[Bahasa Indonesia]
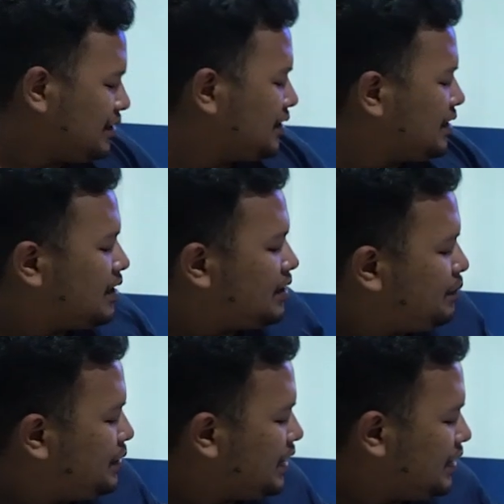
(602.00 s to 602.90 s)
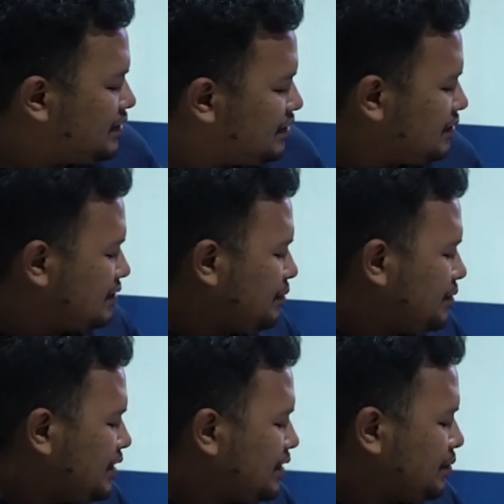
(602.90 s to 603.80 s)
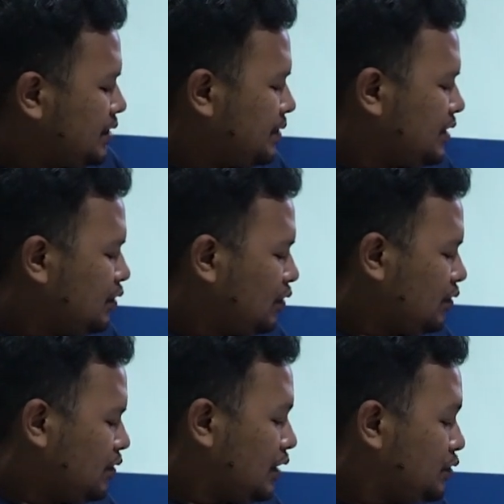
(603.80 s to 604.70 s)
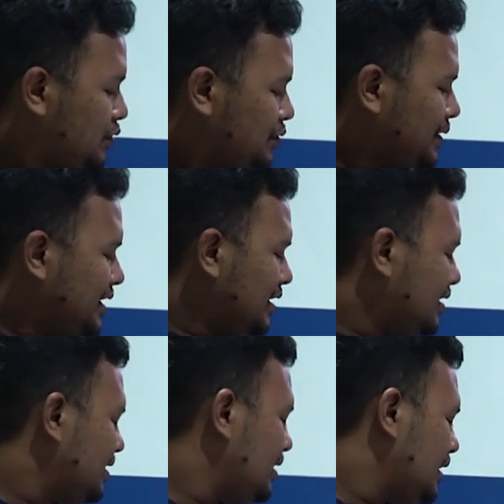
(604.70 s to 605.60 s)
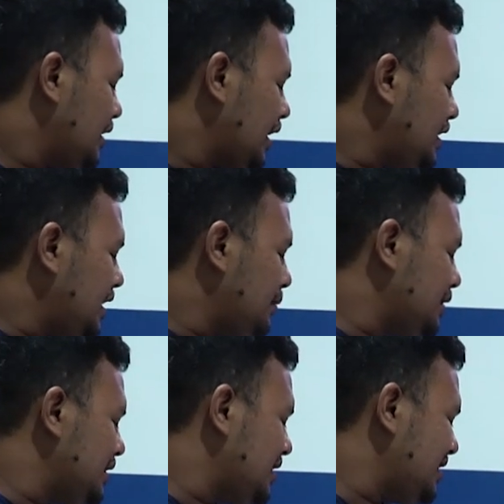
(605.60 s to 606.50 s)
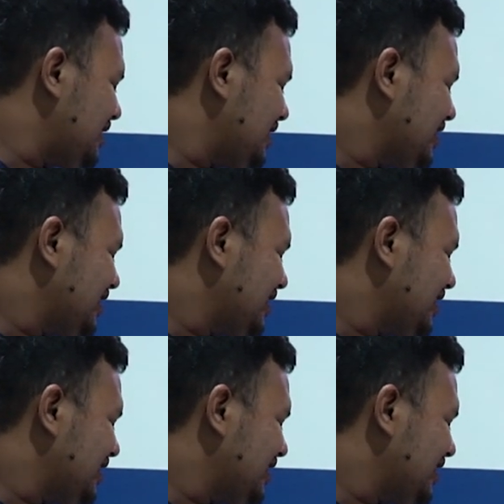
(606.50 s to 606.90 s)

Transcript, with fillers: kita dibeliin sama teman-teman di toko. Aduh, banyak. Ini namanya